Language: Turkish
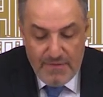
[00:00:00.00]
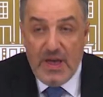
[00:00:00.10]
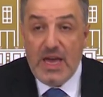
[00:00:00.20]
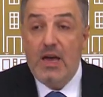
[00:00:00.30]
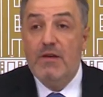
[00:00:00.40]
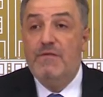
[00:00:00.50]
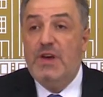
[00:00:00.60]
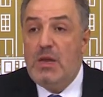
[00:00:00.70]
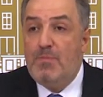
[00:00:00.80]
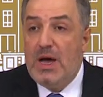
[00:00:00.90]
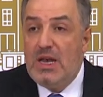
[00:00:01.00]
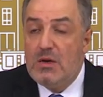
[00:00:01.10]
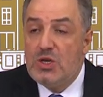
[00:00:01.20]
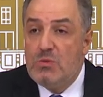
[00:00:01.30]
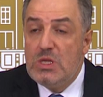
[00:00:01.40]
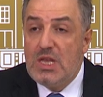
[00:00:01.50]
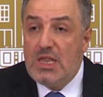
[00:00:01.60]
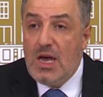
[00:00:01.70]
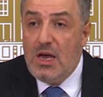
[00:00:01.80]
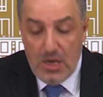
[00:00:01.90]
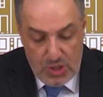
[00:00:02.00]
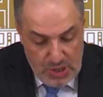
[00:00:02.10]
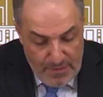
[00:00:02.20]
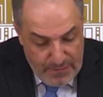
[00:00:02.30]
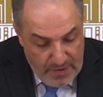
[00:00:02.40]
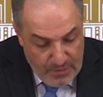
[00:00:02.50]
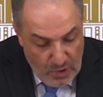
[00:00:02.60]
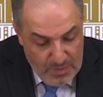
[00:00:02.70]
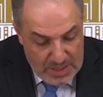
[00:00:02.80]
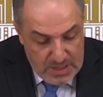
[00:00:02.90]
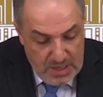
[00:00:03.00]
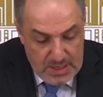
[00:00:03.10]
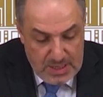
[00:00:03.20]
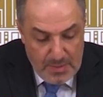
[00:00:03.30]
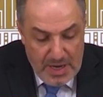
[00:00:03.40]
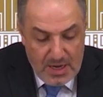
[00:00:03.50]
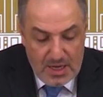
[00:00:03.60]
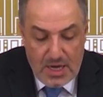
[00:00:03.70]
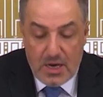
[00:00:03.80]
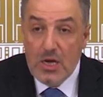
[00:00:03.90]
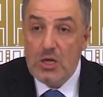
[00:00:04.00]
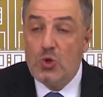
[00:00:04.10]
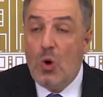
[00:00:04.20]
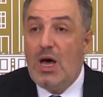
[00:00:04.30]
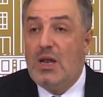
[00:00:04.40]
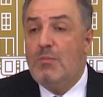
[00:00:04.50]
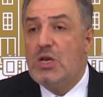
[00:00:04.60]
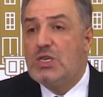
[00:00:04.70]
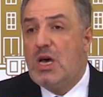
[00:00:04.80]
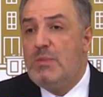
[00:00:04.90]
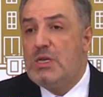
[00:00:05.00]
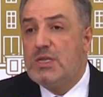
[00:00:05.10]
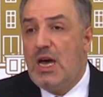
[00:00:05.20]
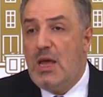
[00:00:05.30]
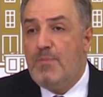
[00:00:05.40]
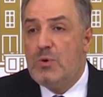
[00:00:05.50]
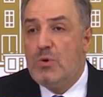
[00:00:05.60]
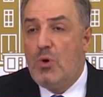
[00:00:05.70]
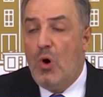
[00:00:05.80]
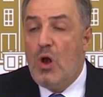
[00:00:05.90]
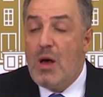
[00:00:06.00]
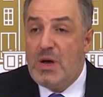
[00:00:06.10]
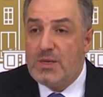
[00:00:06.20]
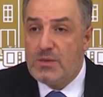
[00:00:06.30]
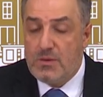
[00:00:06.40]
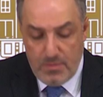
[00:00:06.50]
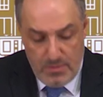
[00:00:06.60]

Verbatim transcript: ve veri paylaşımında da şeffaf olmasını istemek kadar doğal başka bir talep olamaz.